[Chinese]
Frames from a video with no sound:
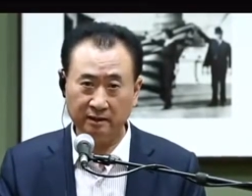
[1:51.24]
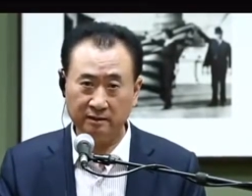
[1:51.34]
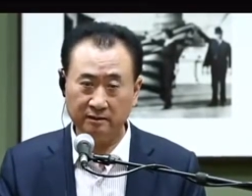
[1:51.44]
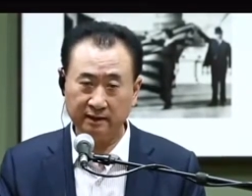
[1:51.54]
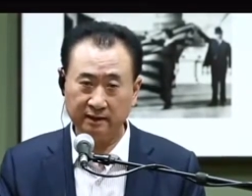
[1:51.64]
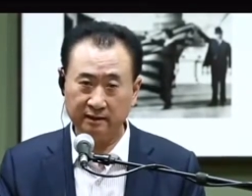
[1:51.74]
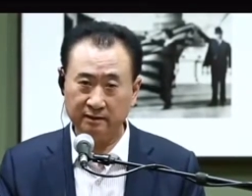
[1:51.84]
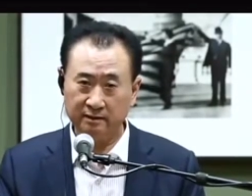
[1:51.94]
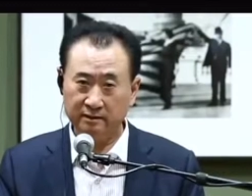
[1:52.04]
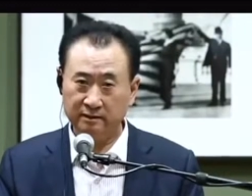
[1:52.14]
是吧？
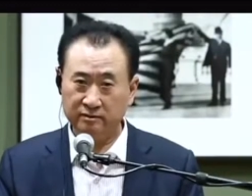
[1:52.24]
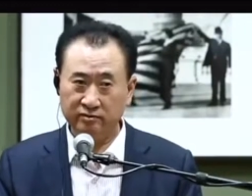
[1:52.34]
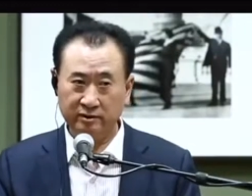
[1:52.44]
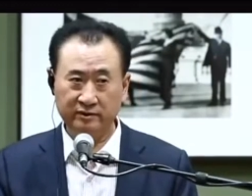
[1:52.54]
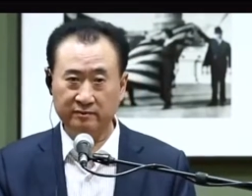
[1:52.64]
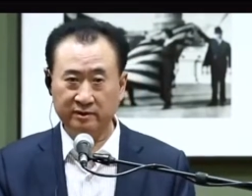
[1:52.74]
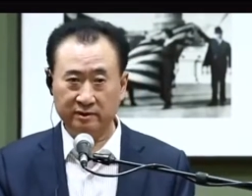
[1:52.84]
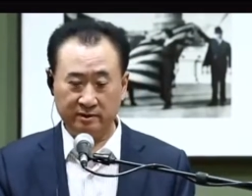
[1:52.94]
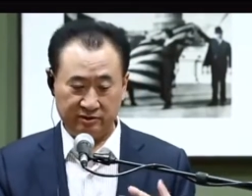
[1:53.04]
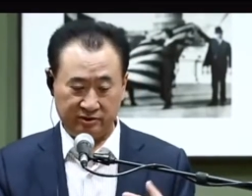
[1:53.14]
所以为什么
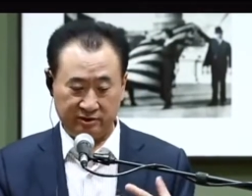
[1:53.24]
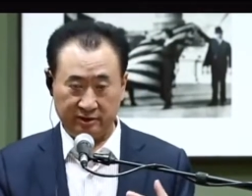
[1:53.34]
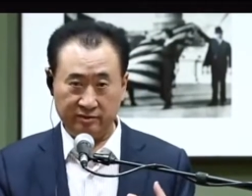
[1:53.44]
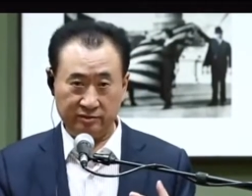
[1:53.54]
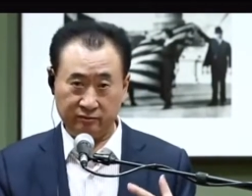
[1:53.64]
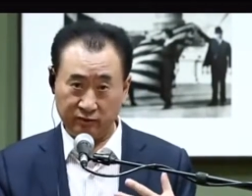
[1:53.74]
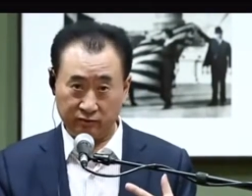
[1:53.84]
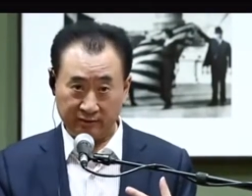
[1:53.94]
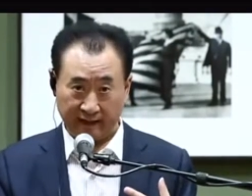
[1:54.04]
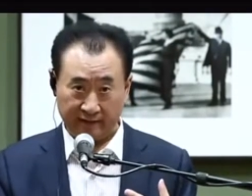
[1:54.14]
企业都是越
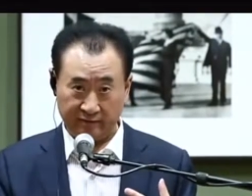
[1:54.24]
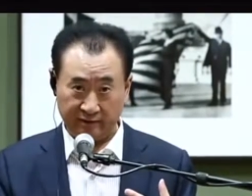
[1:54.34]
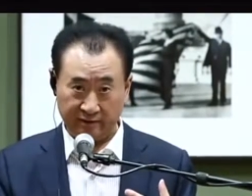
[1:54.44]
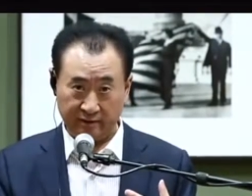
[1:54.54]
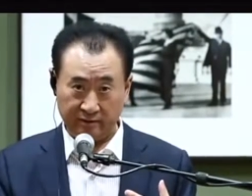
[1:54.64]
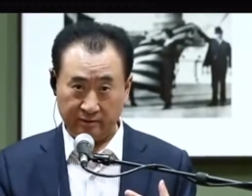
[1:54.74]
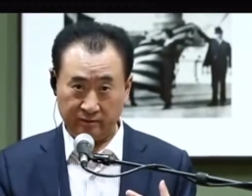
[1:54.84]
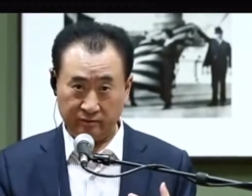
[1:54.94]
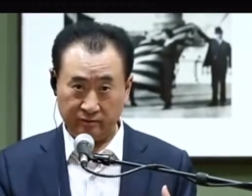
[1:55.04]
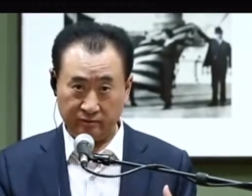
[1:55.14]
做胆子越小，
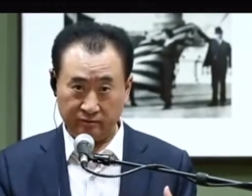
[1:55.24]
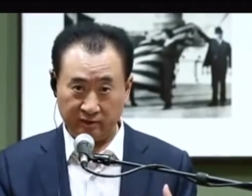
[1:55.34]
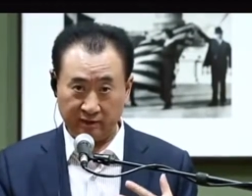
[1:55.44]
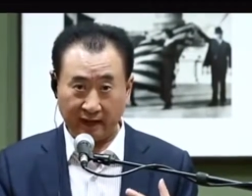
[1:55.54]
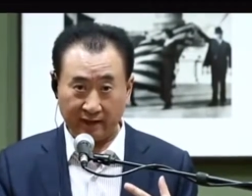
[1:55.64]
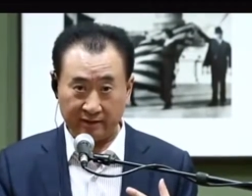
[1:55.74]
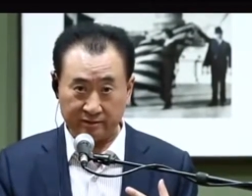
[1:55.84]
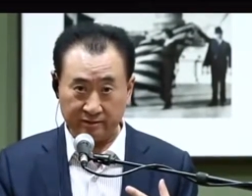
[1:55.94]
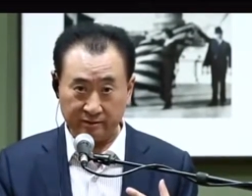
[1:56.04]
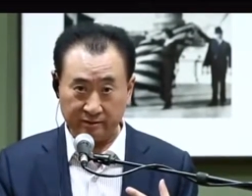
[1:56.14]
越大的时
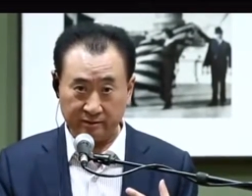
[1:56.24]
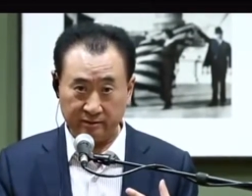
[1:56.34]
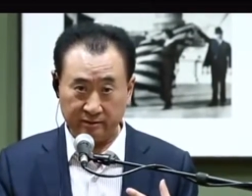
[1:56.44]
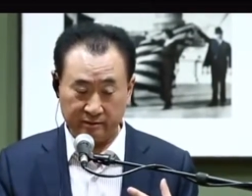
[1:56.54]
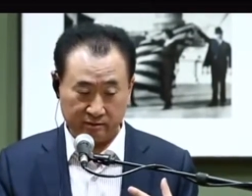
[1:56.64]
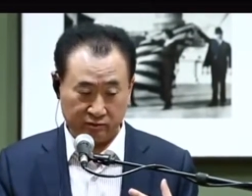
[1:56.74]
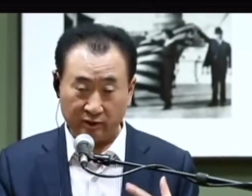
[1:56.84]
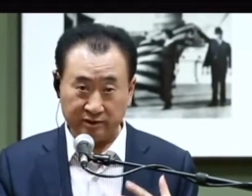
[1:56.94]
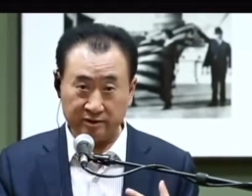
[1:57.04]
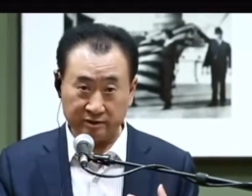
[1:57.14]
候，
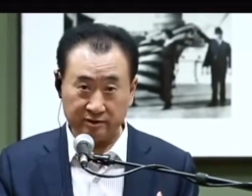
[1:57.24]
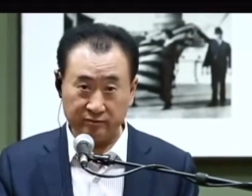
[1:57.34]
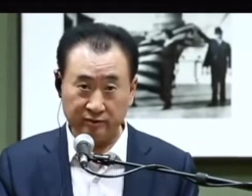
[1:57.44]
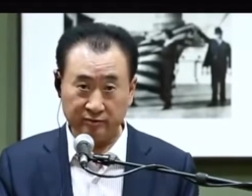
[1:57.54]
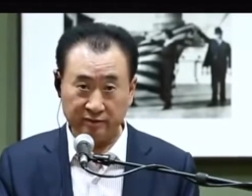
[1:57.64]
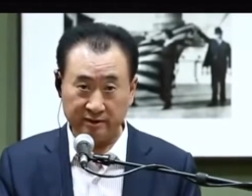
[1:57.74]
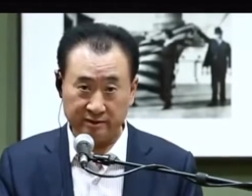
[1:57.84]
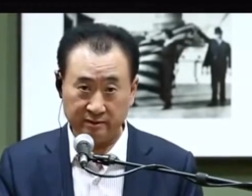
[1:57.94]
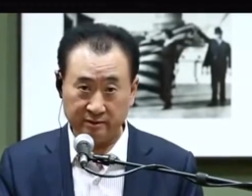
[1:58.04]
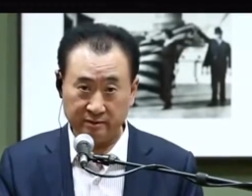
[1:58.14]
创新精神越缺
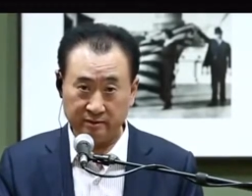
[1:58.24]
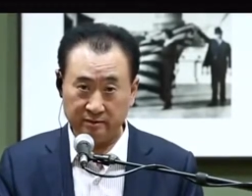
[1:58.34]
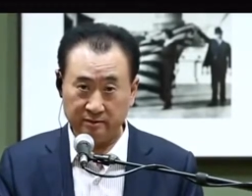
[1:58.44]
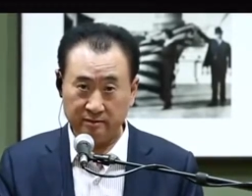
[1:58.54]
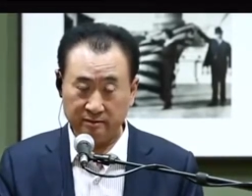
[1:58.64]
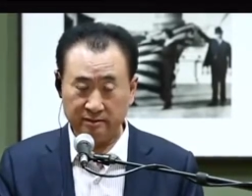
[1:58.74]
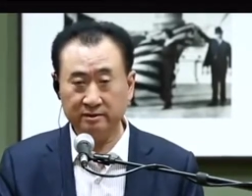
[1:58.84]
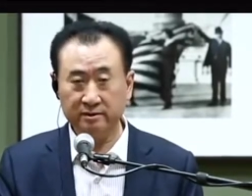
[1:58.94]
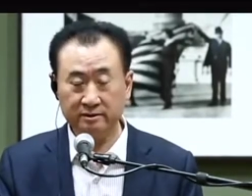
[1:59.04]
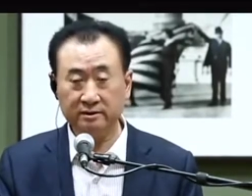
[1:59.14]
失？这
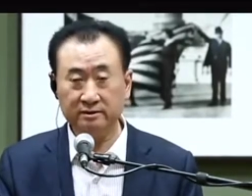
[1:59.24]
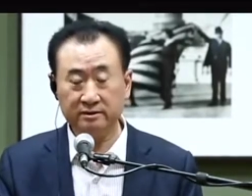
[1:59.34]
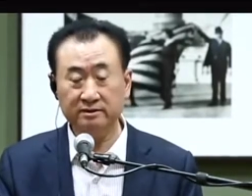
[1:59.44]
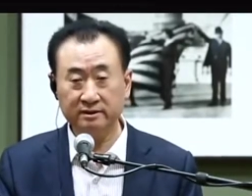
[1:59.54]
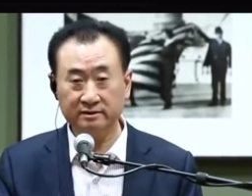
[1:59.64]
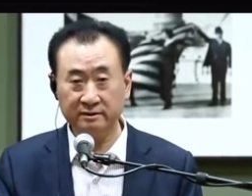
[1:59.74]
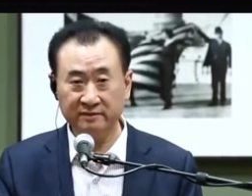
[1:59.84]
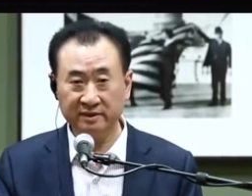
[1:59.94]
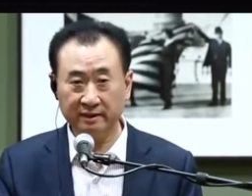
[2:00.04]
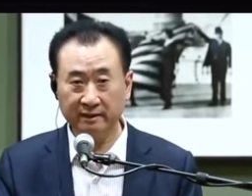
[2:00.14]
这这这成正
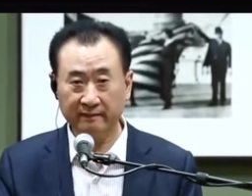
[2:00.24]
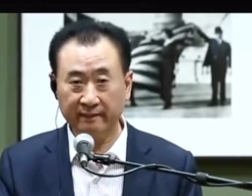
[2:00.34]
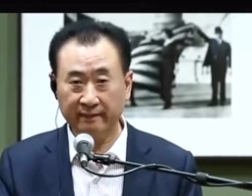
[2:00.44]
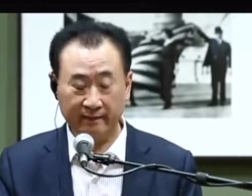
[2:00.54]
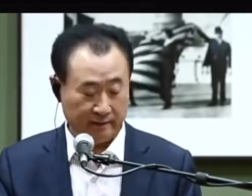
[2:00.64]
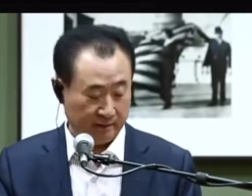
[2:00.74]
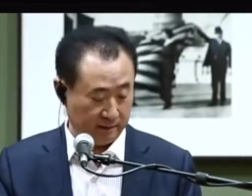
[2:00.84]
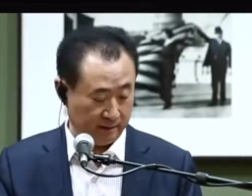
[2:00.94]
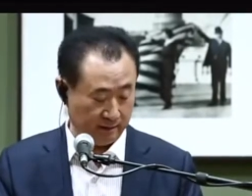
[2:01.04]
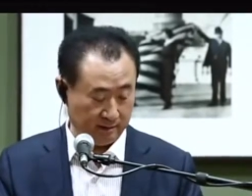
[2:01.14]
比的，
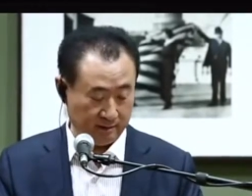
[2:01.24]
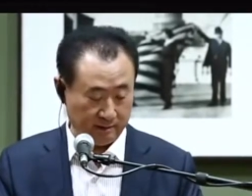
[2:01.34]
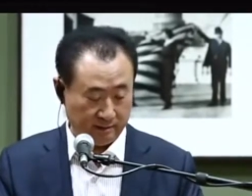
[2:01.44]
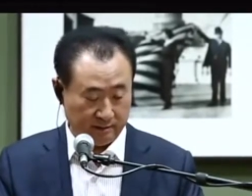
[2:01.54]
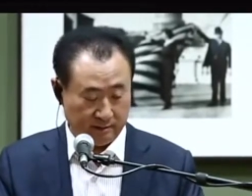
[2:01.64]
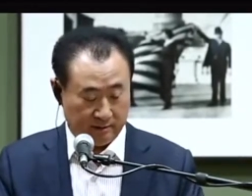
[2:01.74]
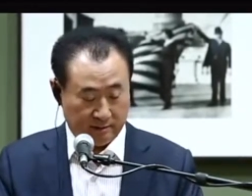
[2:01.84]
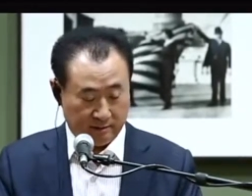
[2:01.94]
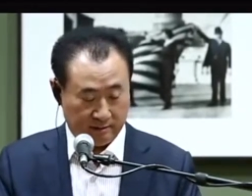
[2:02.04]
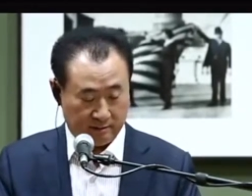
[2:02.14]
啊，
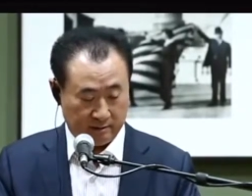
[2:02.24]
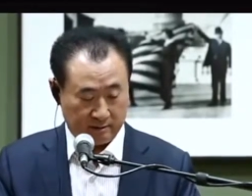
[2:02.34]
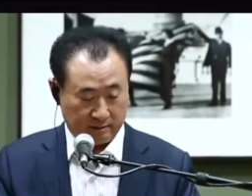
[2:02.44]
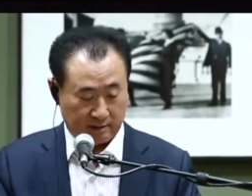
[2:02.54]
这